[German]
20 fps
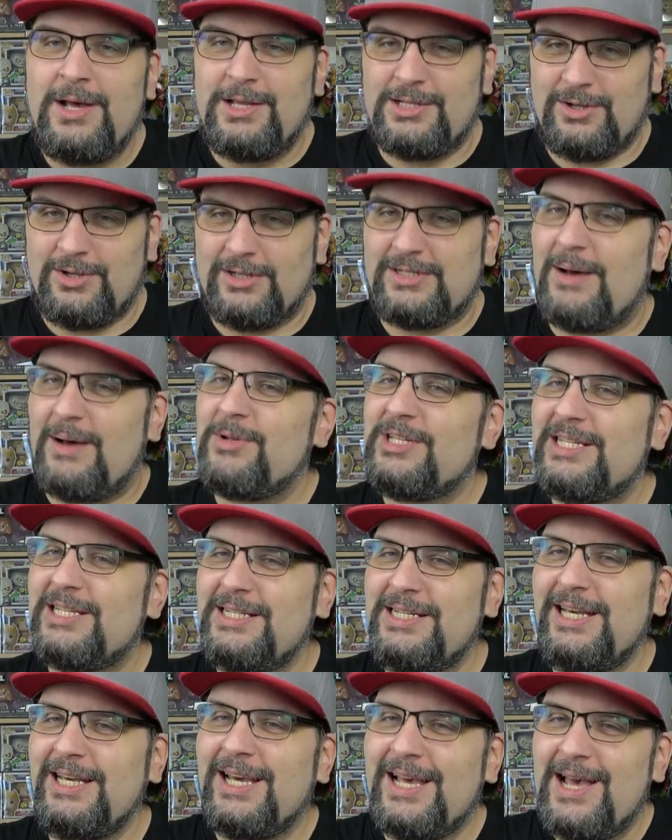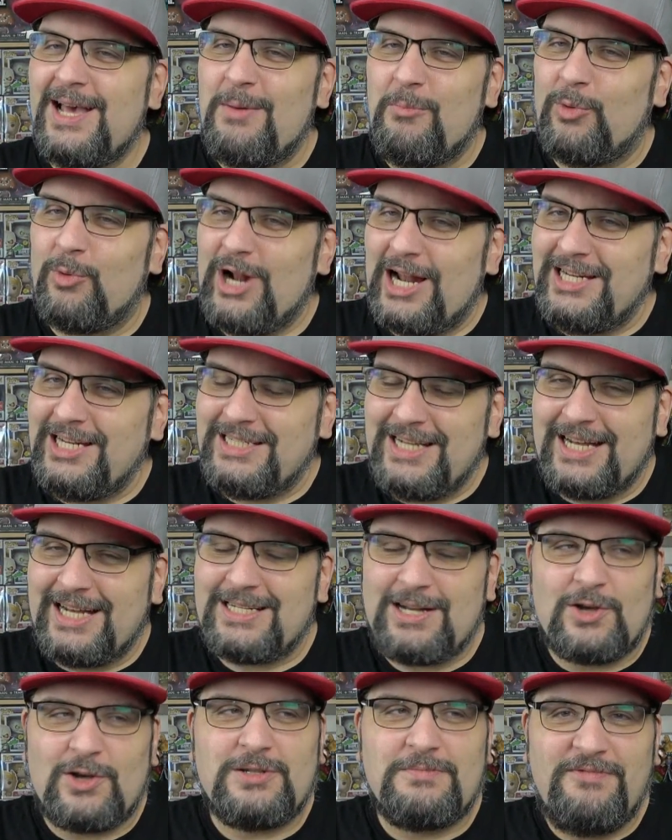So, damit sind die
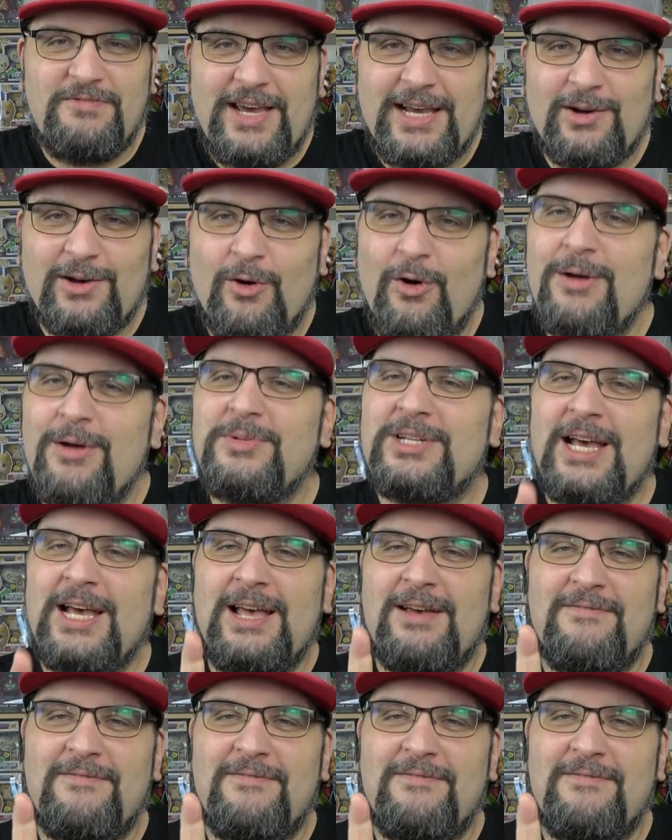Modalitäten aus dem Weg geräumt.